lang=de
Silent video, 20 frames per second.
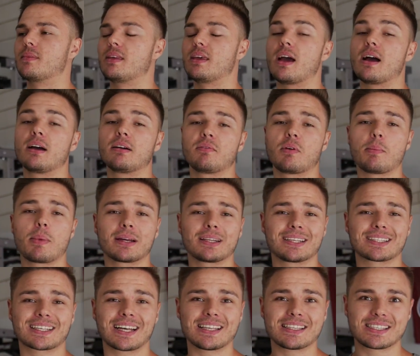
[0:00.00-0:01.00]
Ja, wir machen
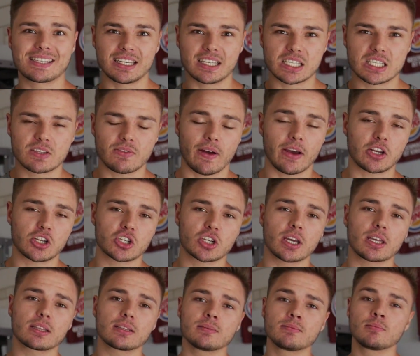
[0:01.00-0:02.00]
das Ganze in zwei
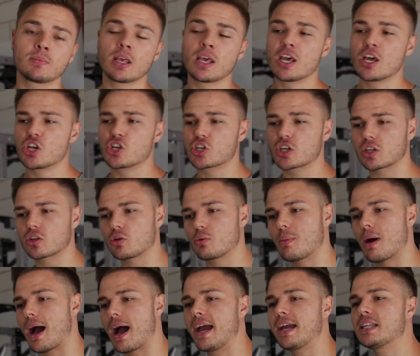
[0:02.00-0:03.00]
Schritten. Schritt
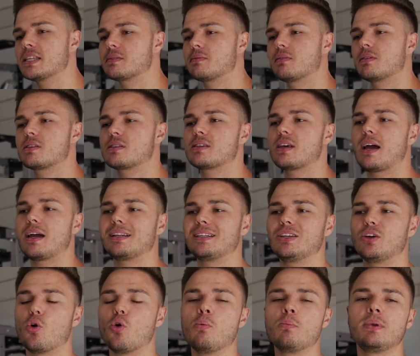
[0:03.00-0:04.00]
Nummer eins wird es sein,
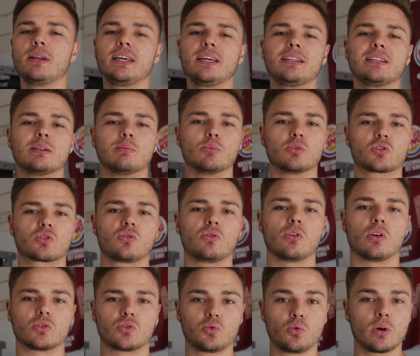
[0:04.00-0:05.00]
die umliegende
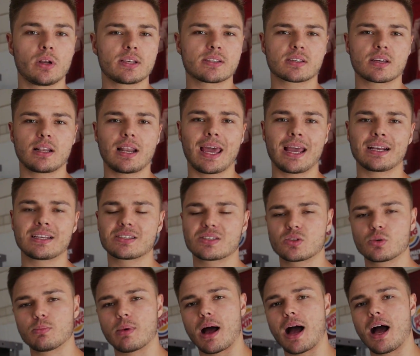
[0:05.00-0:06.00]
Muskulatur des Gelenks
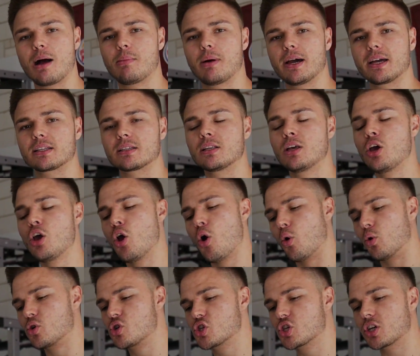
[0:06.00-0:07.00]
zu bearbeiten
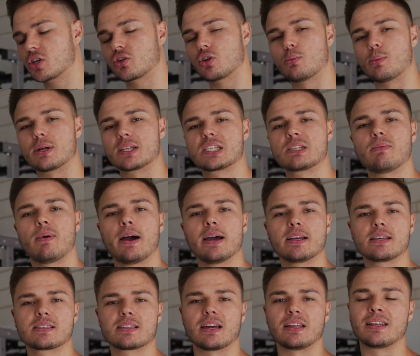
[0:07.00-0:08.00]
und Schritt Nummer zwei
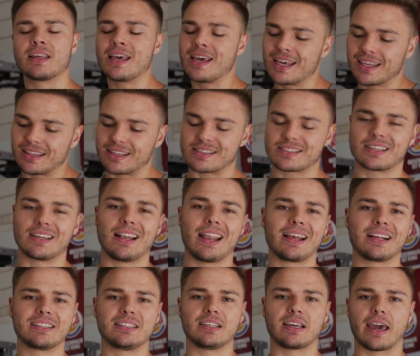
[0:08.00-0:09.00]
ist dann das
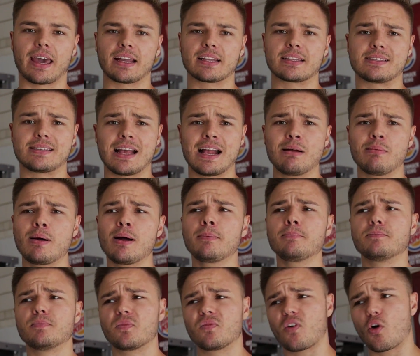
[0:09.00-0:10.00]
Gelenk direkt
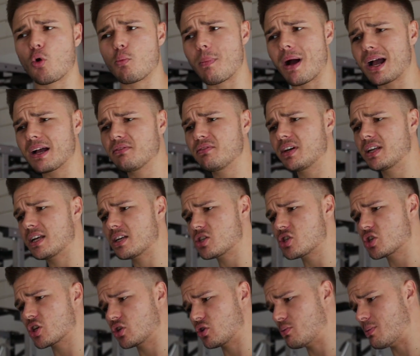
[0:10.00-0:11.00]
selber. Warum machen wir
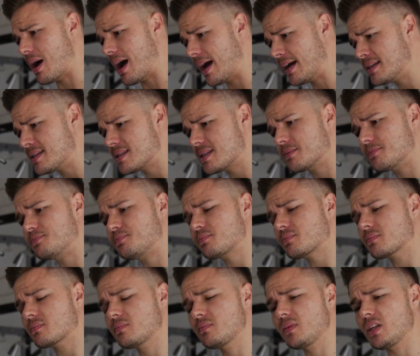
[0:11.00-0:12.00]
das? Schritt Nummer eins
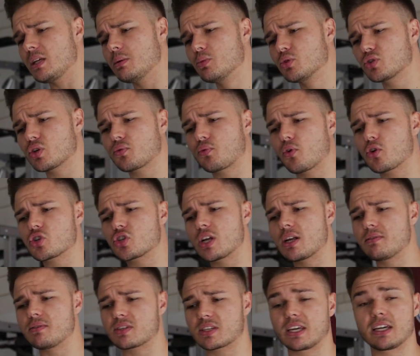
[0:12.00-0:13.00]
müsst euch
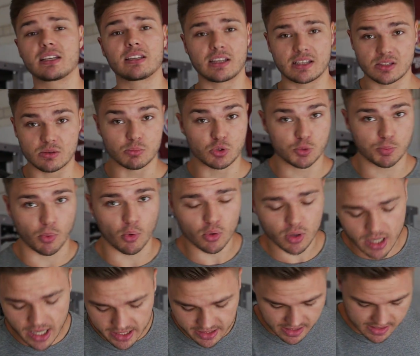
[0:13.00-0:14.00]
vorstellen, es geht jetzt ums
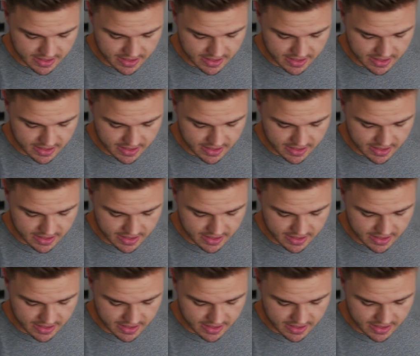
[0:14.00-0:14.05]
Sprunggelenk,